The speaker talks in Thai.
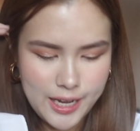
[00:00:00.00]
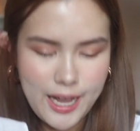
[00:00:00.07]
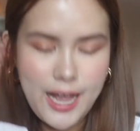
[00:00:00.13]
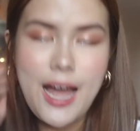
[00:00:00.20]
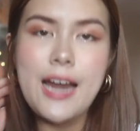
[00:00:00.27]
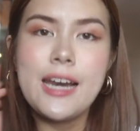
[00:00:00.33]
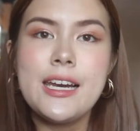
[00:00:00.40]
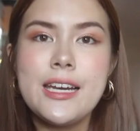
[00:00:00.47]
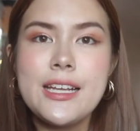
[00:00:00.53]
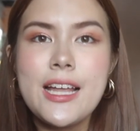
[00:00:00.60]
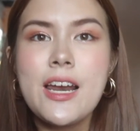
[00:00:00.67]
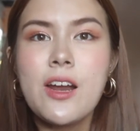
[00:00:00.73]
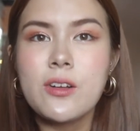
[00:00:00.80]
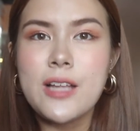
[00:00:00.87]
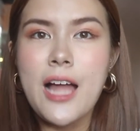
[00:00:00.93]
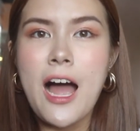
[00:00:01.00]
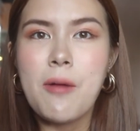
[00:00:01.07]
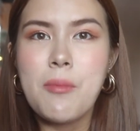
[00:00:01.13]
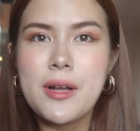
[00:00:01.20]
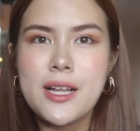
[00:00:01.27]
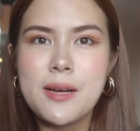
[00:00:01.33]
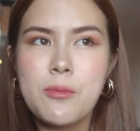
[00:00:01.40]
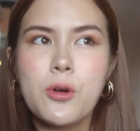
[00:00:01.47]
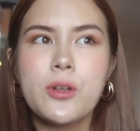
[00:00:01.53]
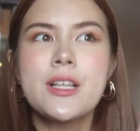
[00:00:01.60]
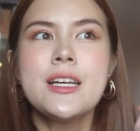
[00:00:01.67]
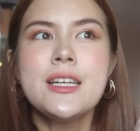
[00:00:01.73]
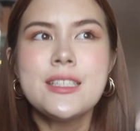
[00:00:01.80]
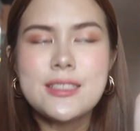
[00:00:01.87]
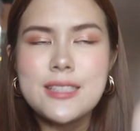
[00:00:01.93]
นะคะลิลลี่ได้รองเท้ามาทั้งหมด
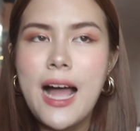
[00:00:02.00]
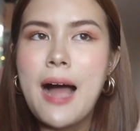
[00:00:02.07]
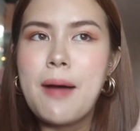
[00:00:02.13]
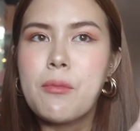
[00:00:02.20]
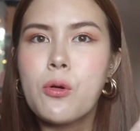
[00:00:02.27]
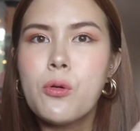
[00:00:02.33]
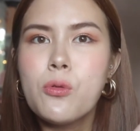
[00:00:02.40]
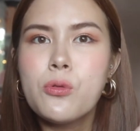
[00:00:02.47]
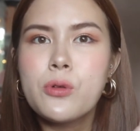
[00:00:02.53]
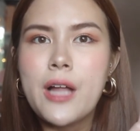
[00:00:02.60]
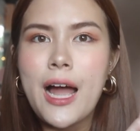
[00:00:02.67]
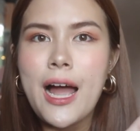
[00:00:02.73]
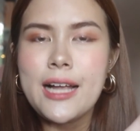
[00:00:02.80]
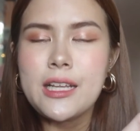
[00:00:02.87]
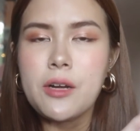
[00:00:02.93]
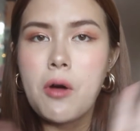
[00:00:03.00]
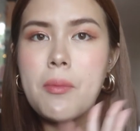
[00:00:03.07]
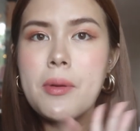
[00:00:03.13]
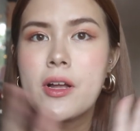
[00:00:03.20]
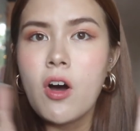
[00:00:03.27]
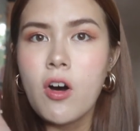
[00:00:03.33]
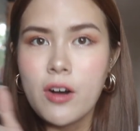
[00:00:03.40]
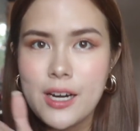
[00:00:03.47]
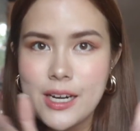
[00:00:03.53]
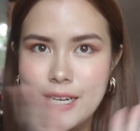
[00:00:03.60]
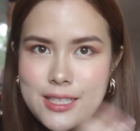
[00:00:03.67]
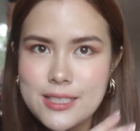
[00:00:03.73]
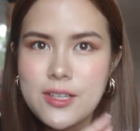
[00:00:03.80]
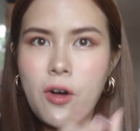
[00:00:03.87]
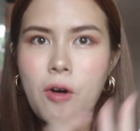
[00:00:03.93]
3 คู่นะคะแต่ว่าเป็นของลิล
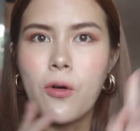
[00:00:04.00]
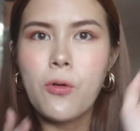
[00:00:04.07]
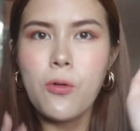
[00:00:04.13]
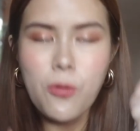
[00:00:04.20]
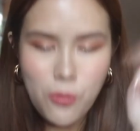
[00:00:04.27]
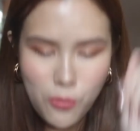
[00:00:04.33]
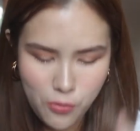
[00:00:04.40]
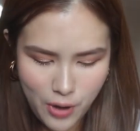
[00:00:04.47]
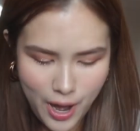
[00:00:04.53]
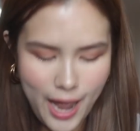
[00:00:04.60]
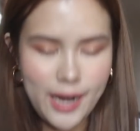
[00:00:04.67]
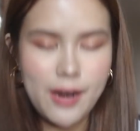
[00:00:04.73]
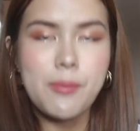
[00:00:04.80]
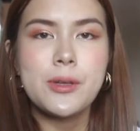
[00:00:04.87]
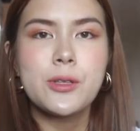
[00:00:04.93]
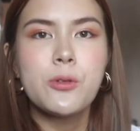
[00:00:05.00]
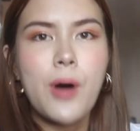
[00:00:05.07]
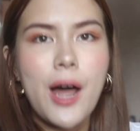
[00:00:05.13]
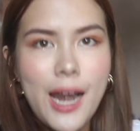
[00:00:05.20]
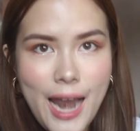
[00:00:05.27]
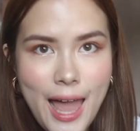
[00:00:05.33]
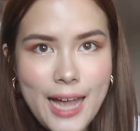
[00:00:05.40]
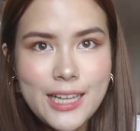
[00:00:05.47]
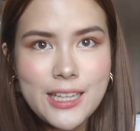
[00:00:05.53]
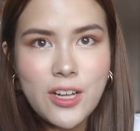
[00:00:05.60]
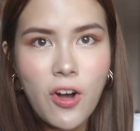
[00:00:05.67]
ลี่2 คู่เรามาดูอันแรกกัน